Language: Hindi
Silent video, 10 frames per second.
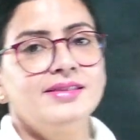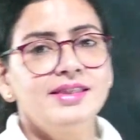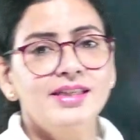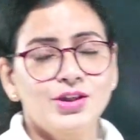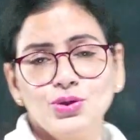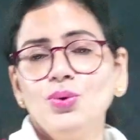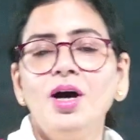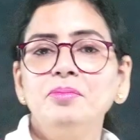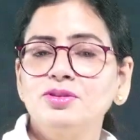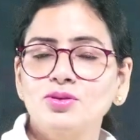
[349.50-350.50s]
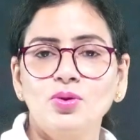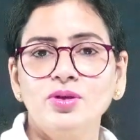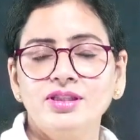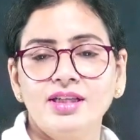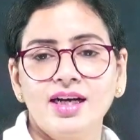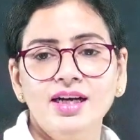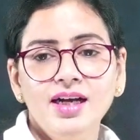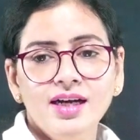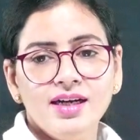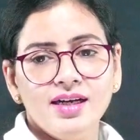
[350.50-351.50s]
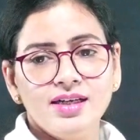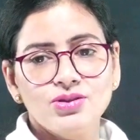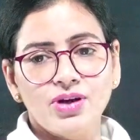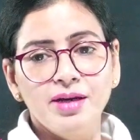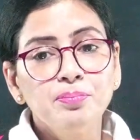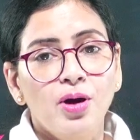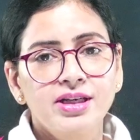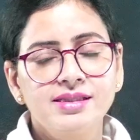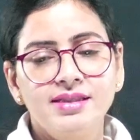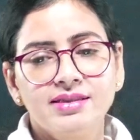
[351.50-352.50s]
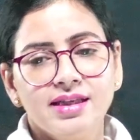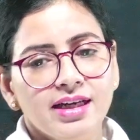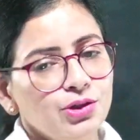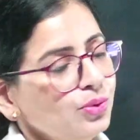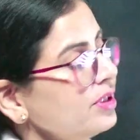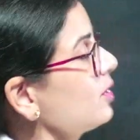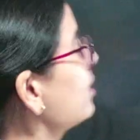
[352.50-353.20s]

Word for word: ठीक है क्यों हम इसको इतना जो है इंपॉर्टेंस देते हैं क्यों इतना